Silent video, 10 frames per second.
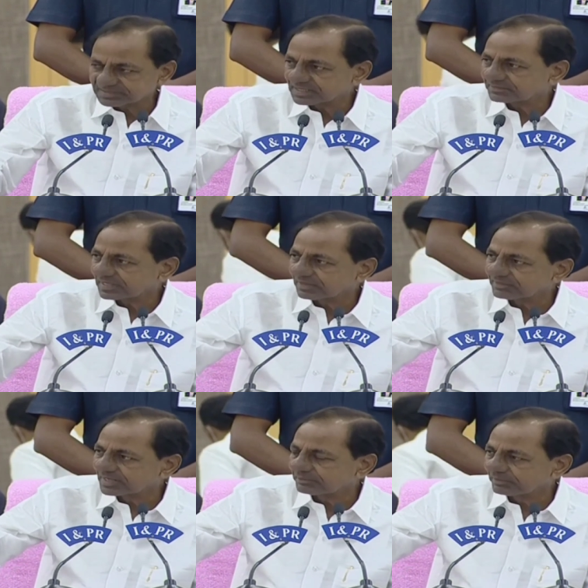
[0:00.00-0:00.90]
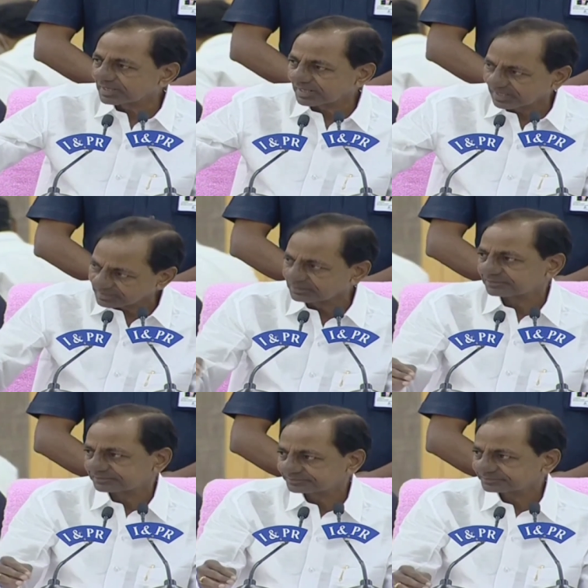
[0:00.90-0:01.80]
వచ్చేటువంటి అరవై డెబ్బై వేల ఖాళీలు
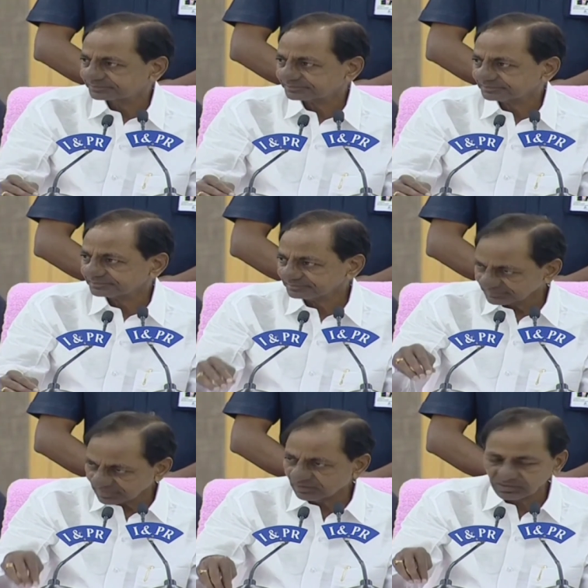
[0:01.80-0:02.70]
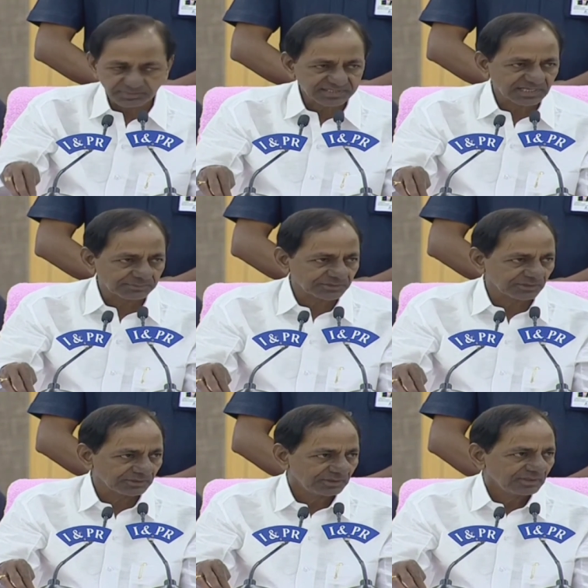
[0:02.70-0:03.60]
గవర్నమెంట్
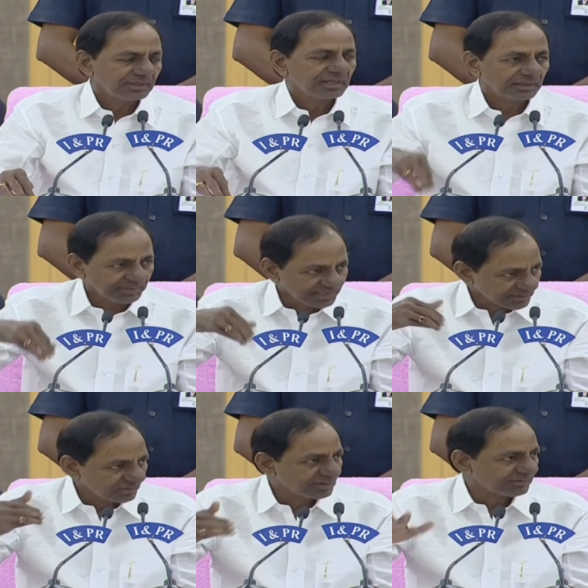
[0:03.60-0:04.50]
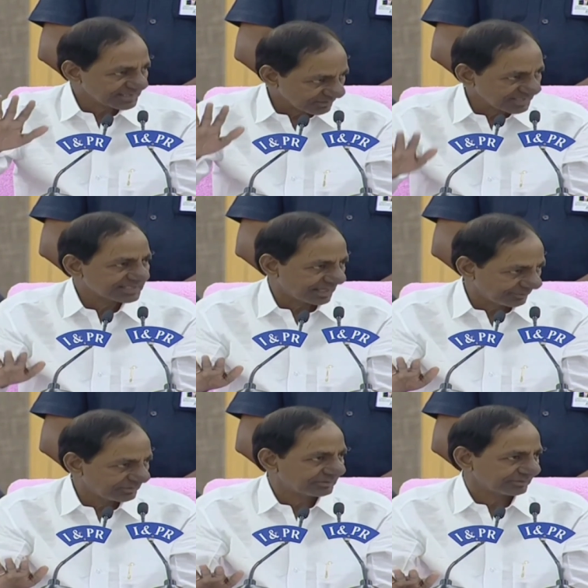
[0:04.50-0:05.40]
జాబ్స్లో ఇమీడియట్ నోటిఫికేషన్ కూడా
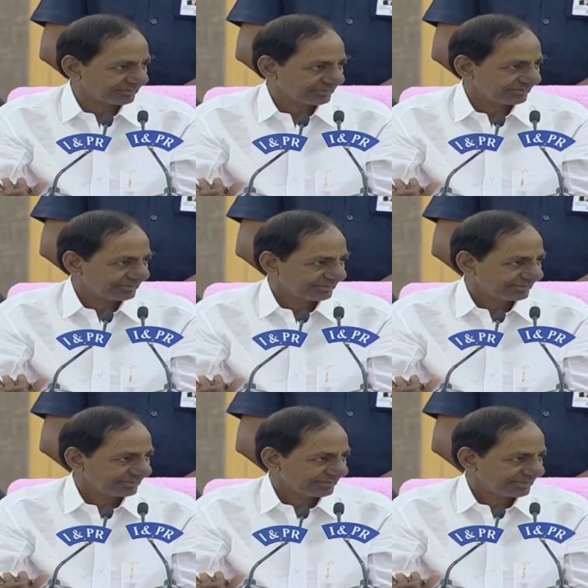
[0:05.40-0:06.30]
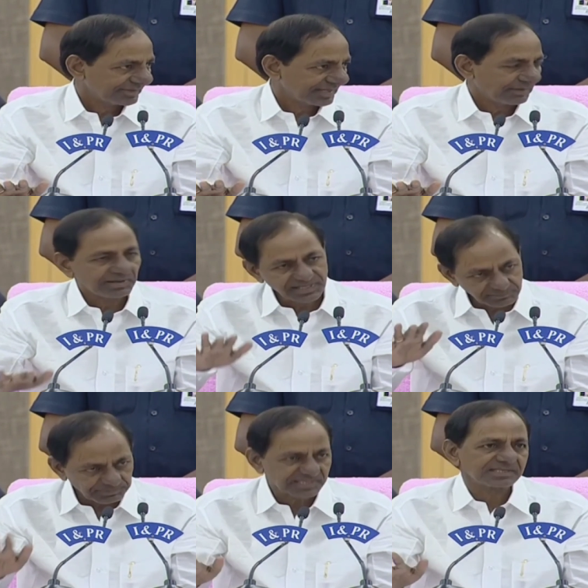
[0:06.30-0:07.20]
ఇస్తాము అవన్నీ
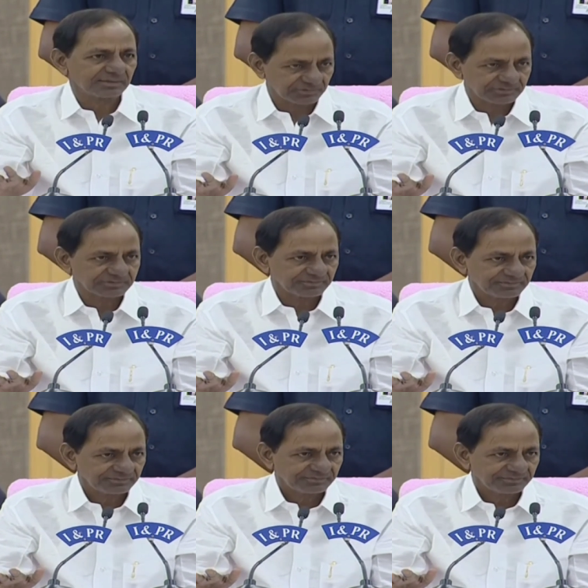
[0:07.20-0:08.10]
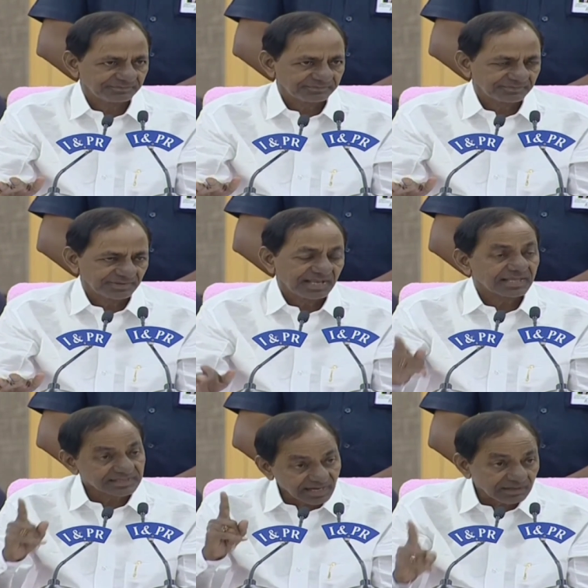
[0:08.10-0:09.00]
నింపేస్తాము
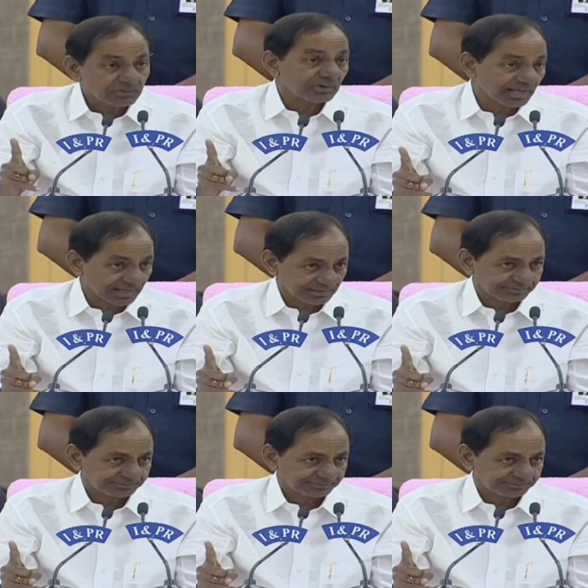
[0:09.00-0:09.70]
అది కాకుండా